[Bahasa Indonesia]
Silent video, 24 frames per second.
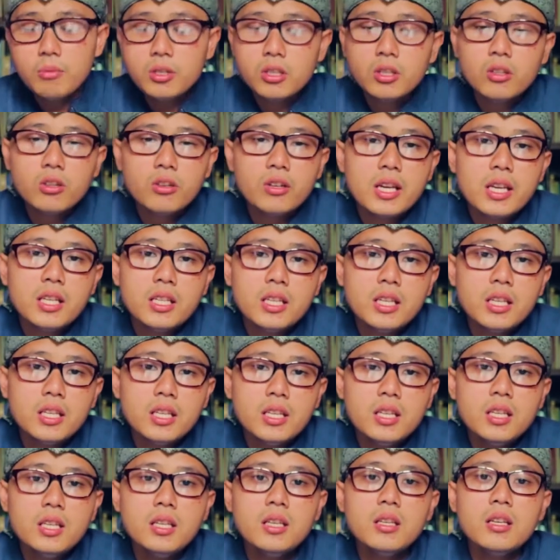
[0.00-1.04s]
Common Ground ID
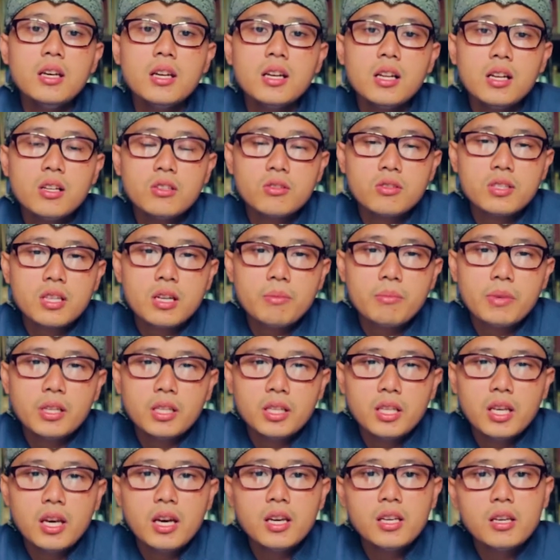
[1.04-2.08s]
ini adalah sosial
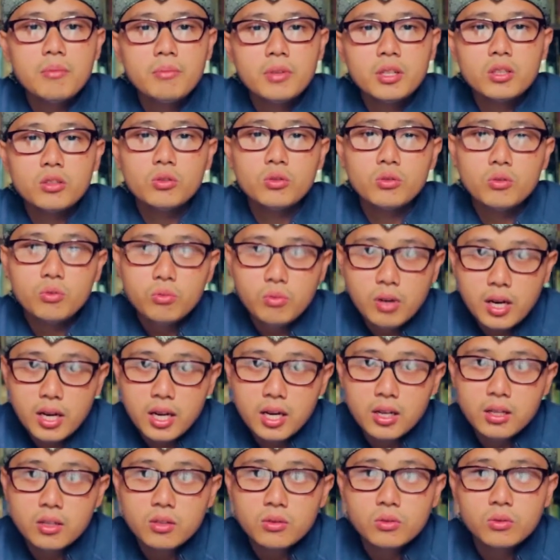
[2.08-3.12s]
media yang
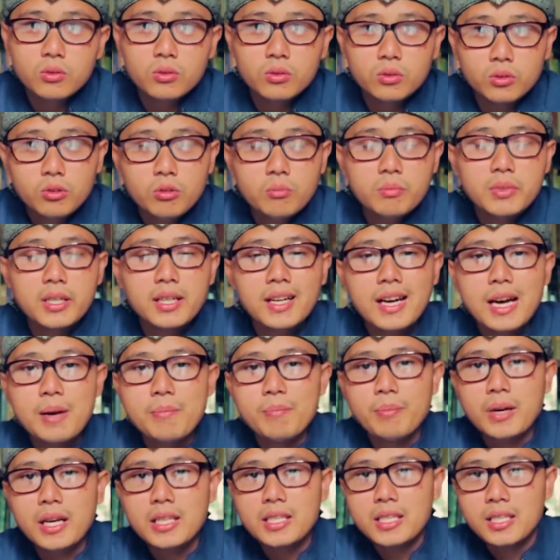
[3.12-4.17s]
bertujuan untuk
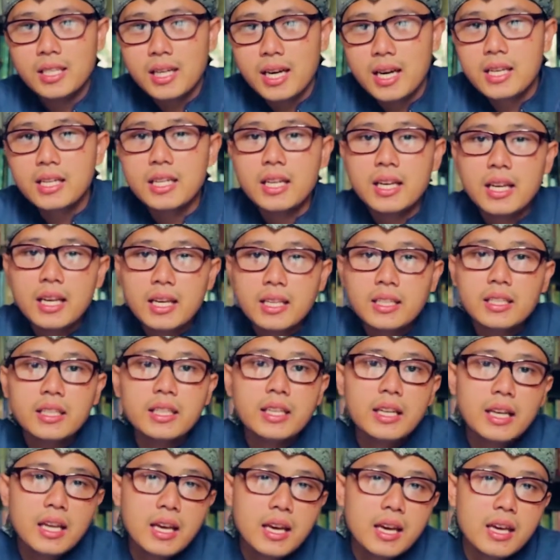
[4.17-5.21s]
mengkampanyekan
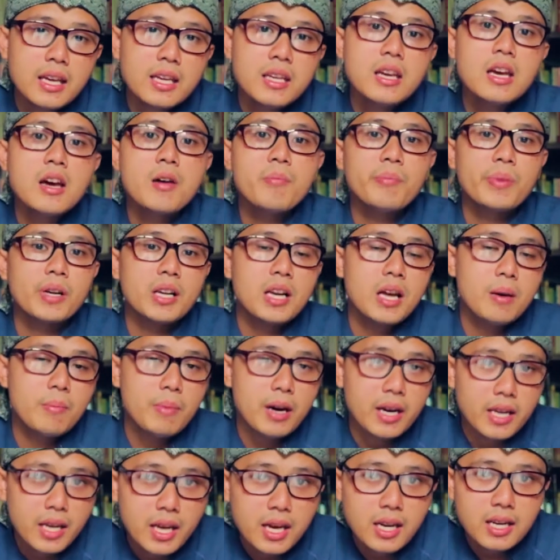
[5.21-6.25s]
nilai-nilai
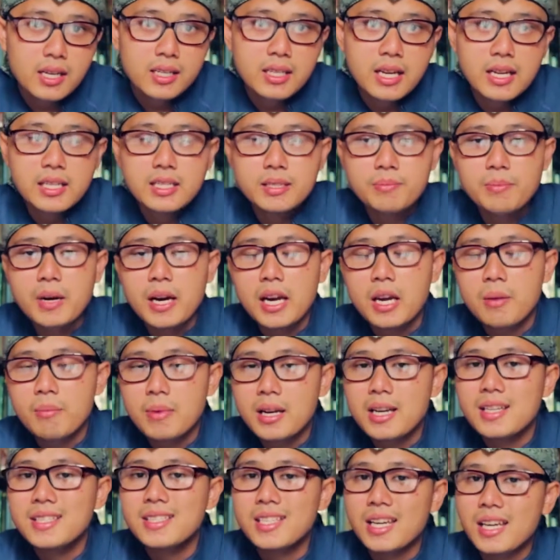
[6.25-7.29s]
perdamaian dan
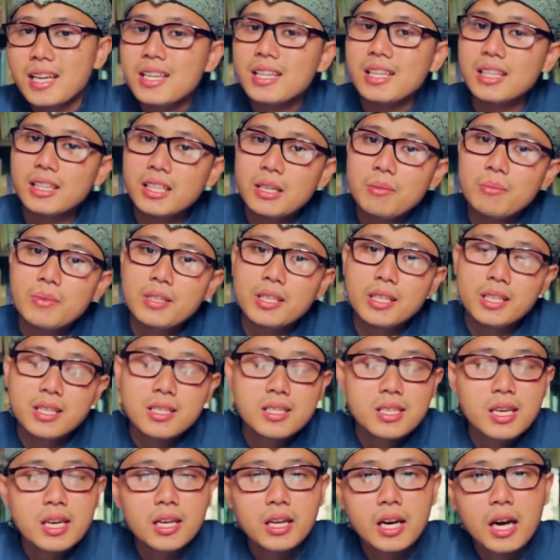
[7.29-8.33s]
bagaimana cara kita
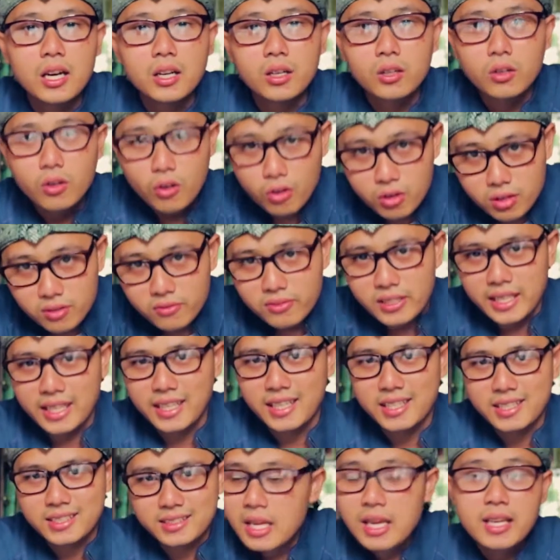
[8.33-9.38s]
menyelesaikan konflik
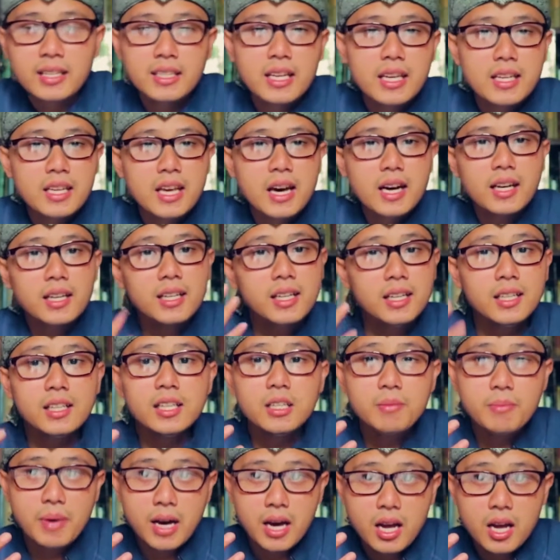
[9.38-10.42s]
dan yang
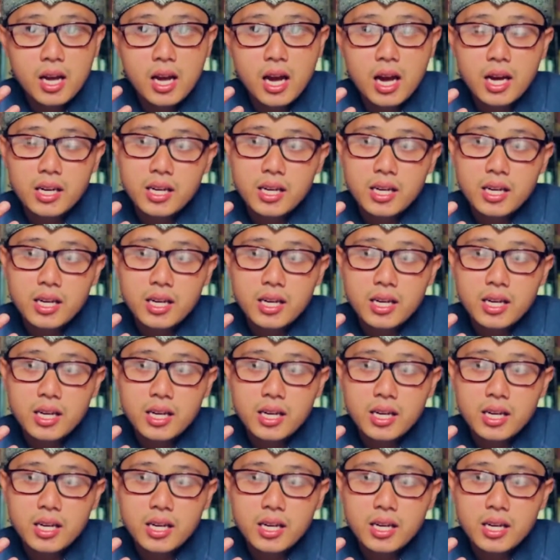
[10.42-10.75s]
kelima